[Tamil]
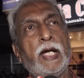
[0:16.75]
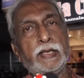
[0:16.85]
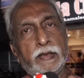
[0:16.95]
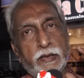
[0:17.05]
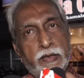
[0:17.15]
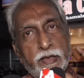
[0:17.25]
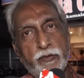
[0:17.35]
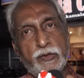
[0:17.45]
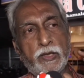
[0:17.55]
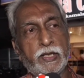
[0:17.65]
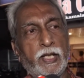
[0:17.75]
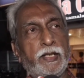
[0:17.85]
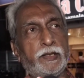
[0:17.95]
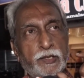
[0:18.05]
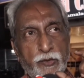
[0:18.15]
அந்த இண்டிவிஜுவல்
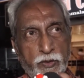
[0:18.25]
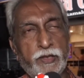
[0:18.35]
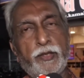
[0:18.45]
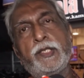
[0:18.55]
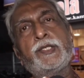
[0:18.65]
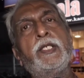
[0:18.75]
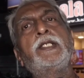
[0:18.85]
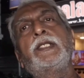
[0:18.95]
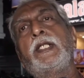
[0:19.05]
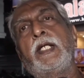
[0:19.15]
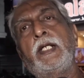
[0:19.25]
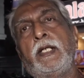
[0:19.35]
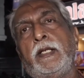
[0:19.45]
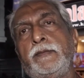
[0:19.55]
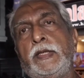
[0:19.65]
கேரக்டர்ஸோட இன்ட்ரொடக்ஷனே சரியாக
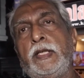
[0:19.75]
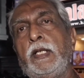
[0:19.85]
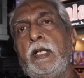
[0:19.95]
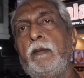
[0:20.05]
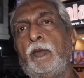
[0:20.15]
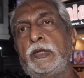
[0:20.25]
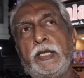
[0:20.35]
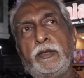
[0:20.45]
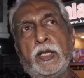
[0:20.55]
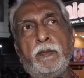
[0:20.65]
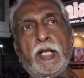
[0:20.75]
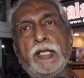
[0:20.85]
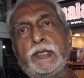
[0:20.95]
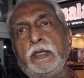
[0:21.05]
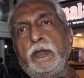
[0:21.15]
இல்லை முதல்ல ஏதோ
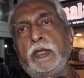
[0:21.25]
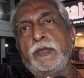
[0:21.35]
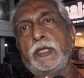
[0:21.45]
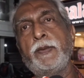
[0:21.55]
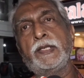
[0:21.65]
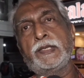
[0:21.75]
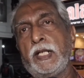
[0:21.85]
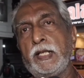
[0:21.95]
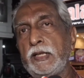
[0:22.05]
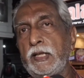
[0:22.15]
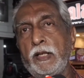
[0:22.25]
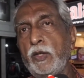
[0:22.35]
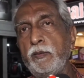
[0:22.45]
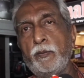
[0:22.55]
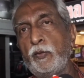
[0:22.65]
கமல்ஹாசன் ஏதோ ரெண்டு நிமிஷம் பேசுகிறாரு அதெல்லாம்
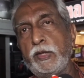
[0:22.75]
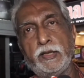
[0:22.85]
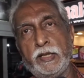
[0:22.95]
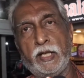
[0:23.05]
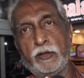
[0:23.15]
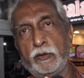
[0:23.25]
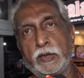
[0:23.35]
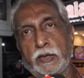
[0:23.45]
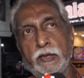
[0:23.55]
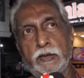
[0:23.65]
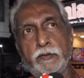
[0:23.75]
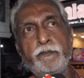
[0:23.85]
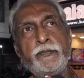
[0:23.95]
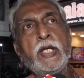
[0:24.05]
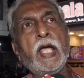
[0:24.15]
ஒன்றுமே புரியாது யாருக்கும் மக்களுக்கு
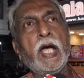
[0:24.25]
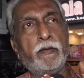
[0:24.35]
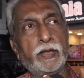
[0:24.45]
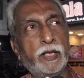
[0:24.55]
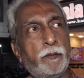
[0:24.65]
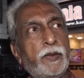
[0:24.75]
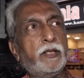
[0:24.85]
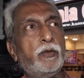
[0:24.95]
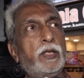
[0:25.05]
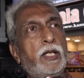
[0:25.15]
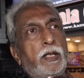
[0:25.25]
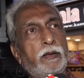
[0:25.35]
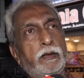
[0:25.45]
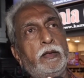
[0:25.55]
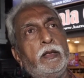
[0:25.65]
அவர் என்ன பண்ணியிருக்கணும்னா
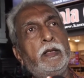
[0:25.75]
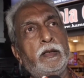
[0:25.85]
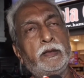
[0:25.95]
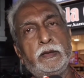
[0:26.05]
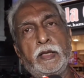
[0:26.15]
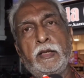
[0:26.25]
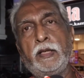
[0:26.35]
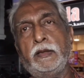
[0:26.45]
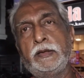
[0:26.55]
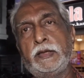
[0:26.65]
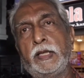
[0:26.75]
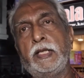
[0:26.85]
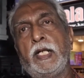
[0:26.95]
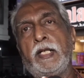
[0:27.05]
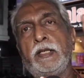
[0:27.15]
இதுதான் ஆதித்ய
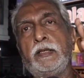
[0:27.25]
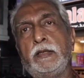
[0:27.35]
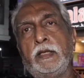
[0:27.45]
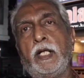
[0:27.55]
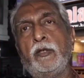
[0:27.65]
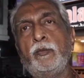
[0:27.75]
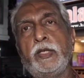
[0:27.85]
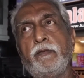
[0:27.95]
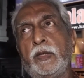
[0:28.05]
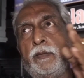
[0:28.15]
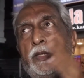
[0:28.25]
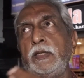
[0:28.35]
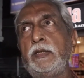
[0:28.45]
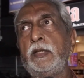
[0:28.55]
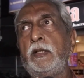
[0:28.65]
கரிகாலன் இதுதான் அருண்மொழிவர்மன்
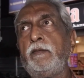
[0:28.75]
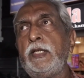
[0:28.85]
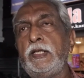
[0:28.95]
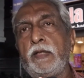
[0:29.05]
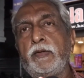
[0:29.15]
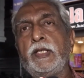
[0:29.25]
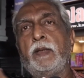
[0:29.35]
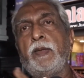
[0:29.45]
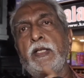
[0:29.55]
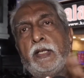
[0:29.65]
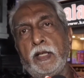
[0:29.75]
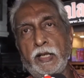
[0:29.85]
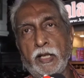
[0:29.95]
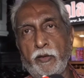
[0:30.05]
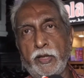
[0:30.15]
இதுதான் தேவன்கிற மாதிரி
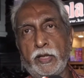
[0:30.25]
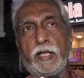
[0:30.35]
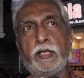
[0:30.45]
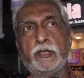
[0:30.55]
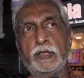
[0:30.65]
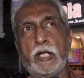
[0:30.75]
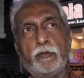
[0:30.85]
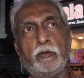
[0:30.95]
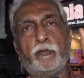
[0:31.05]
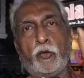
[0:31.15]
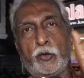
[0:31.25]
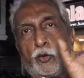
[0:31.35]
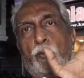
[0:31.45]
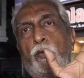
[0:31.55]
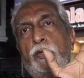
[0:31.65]
எல்லாருடைய கேரக்டர்ஸையும் அவங்கவுங்க
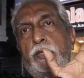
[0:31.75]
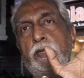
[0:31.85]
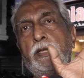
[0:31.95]
ஃபோட்டோவை போட்டு